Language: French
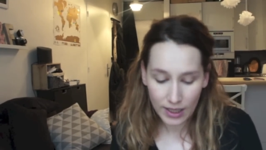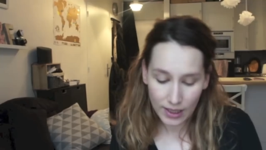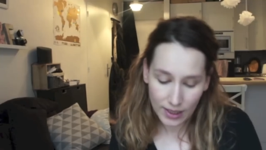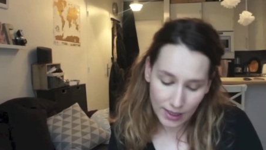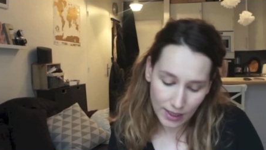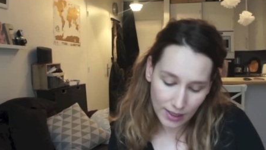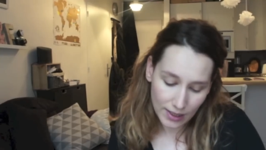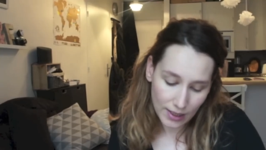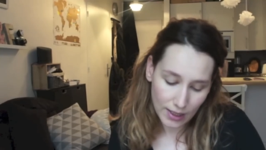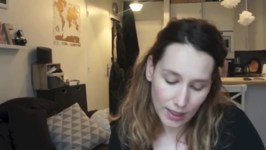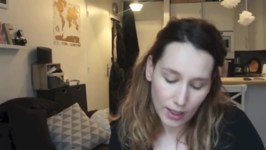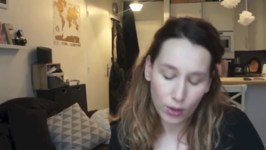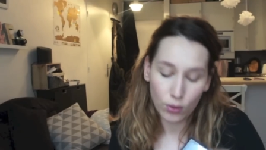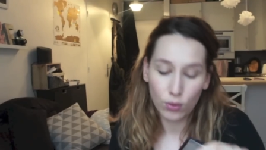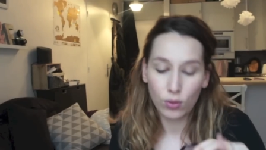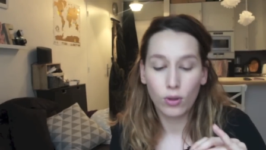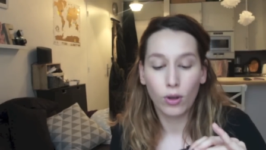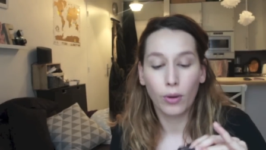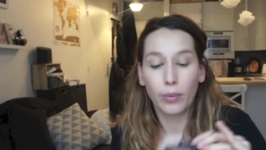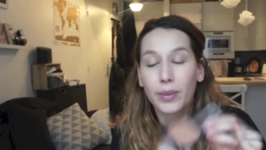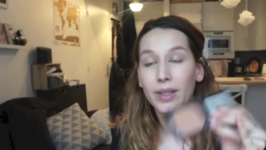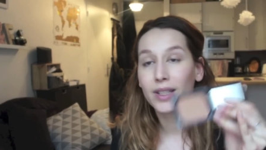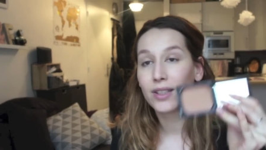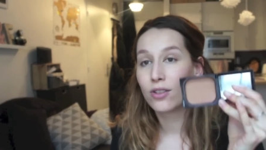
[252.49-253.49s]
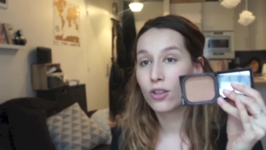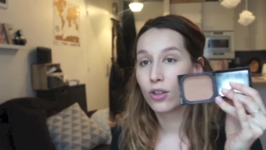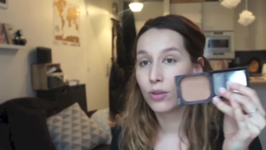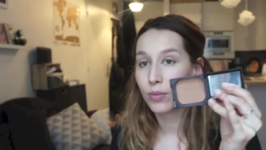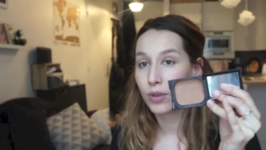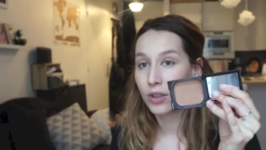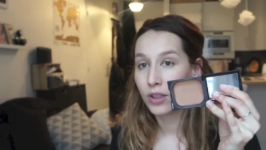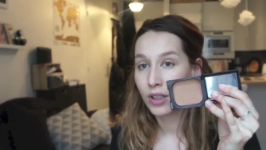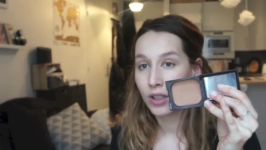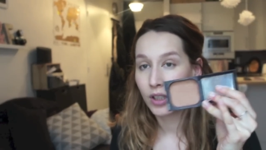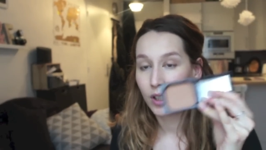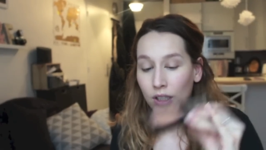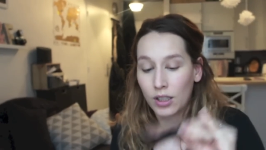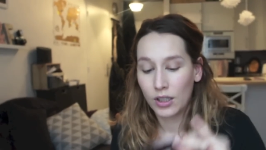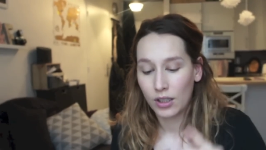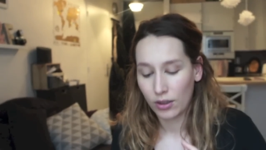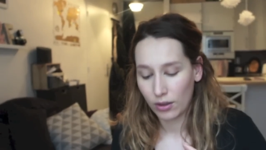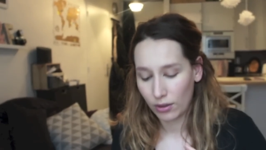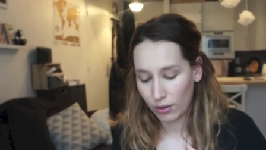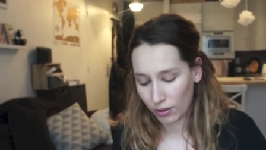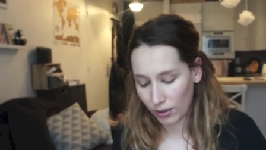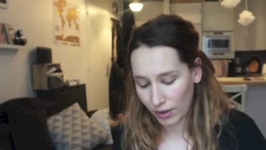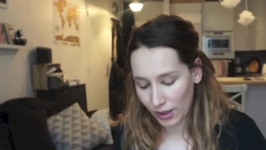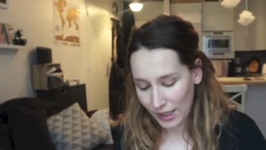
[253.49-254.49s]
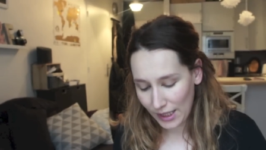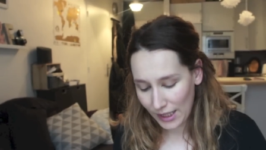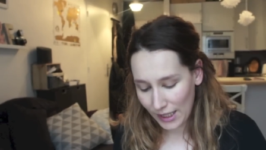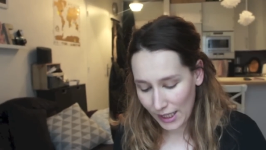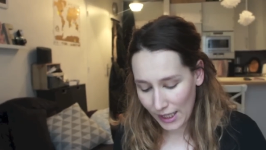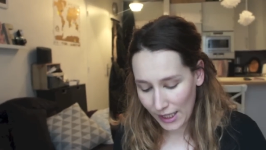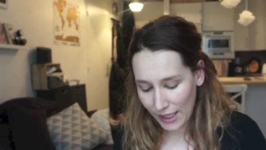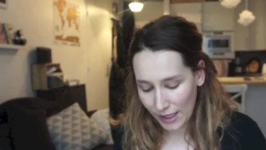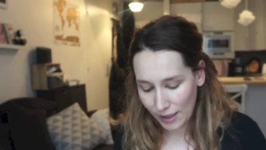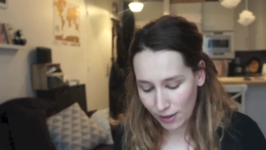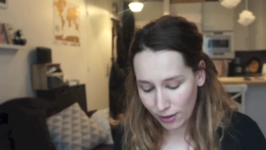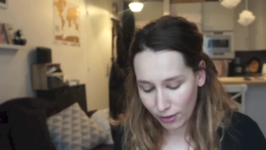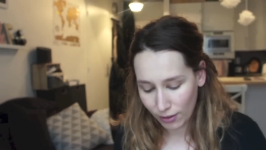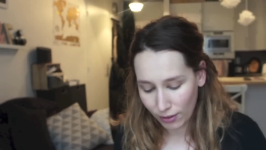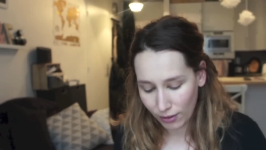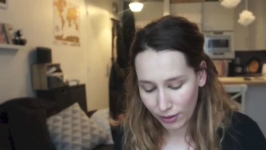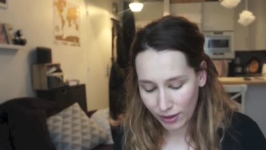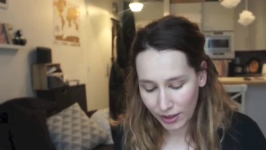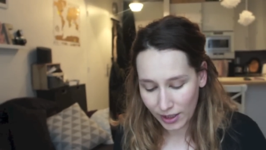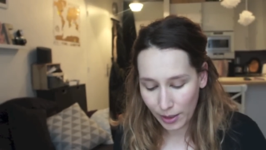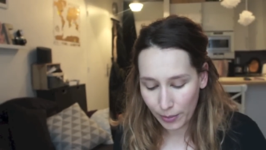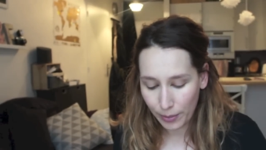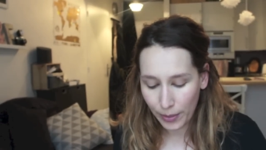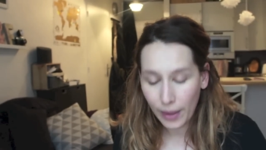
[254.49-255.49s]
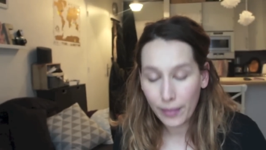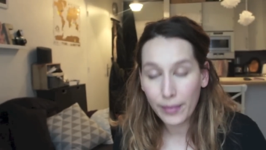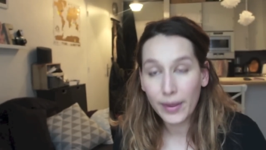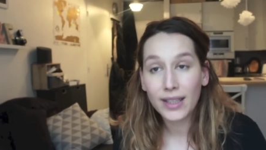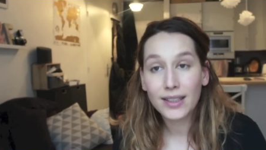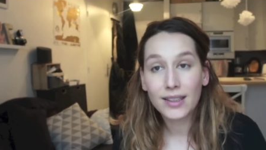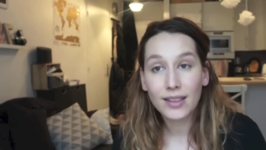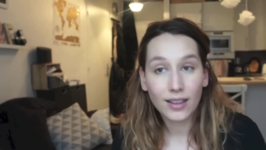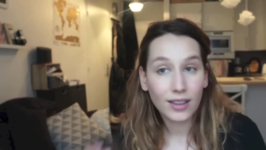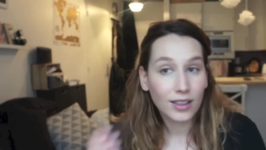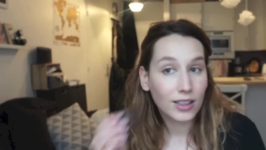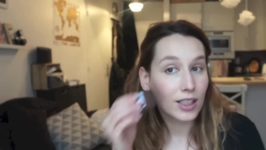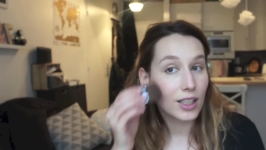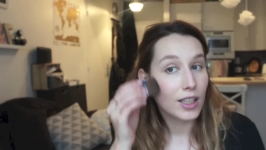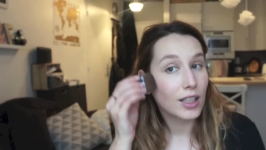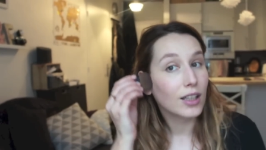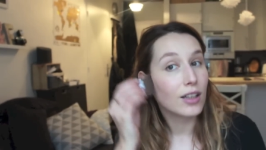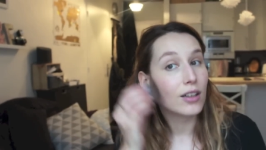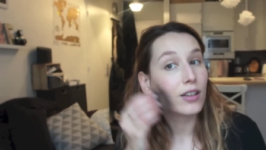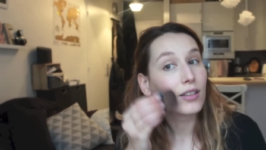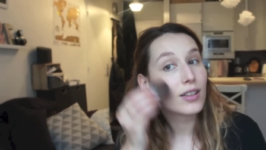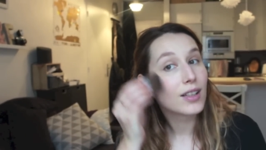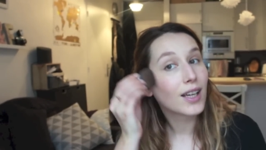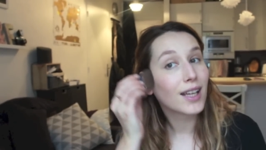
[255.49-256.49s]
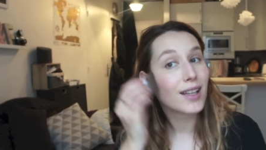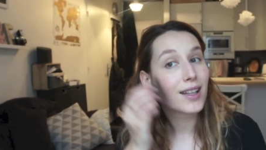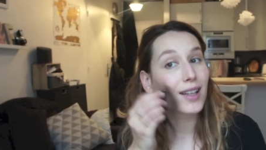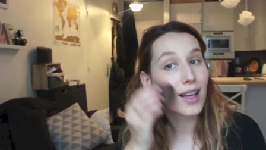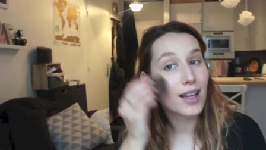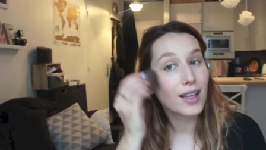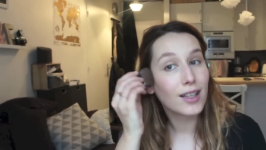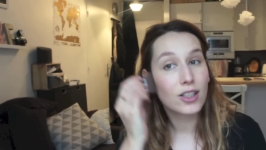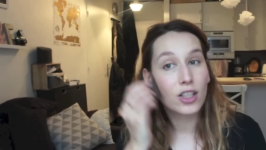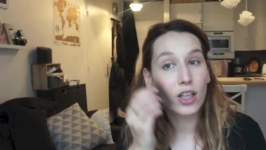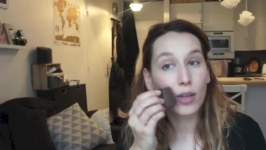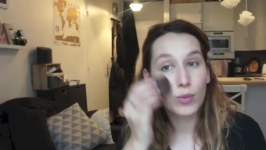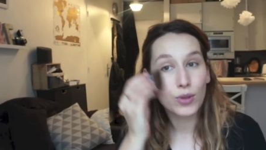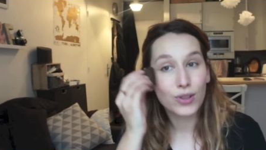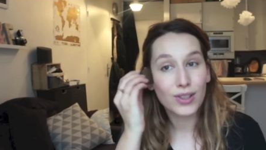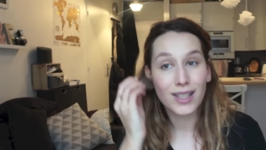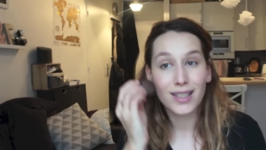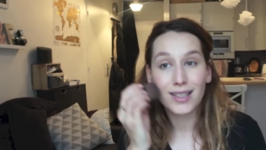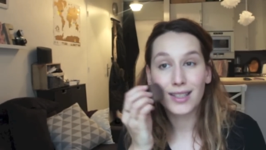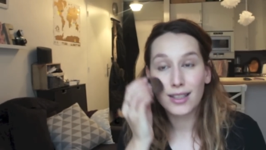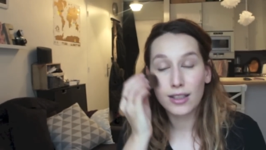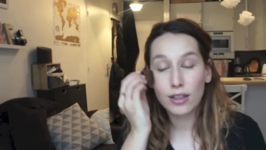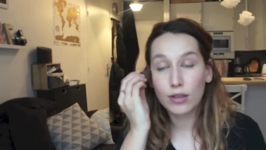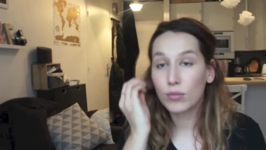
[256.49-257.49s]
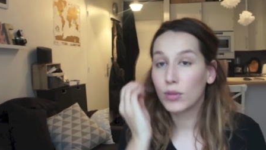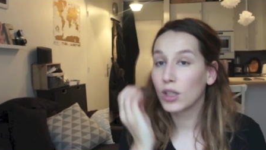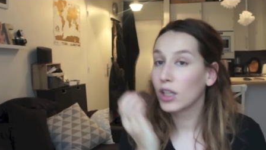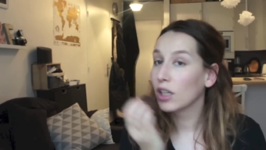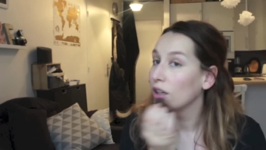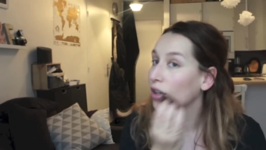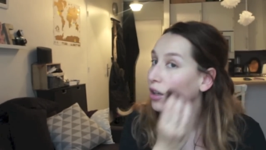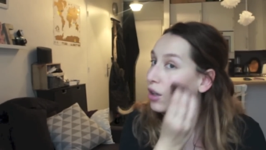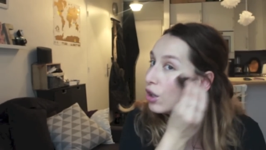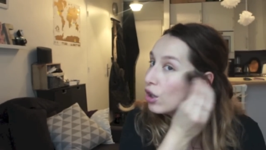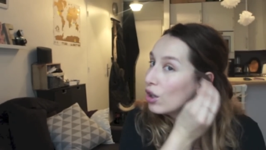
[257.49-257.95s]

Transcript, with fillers: Ça c'est la couleur médium, euh, il, est, euh, il est pas mat, hein. il est très très légèrement satiné, mais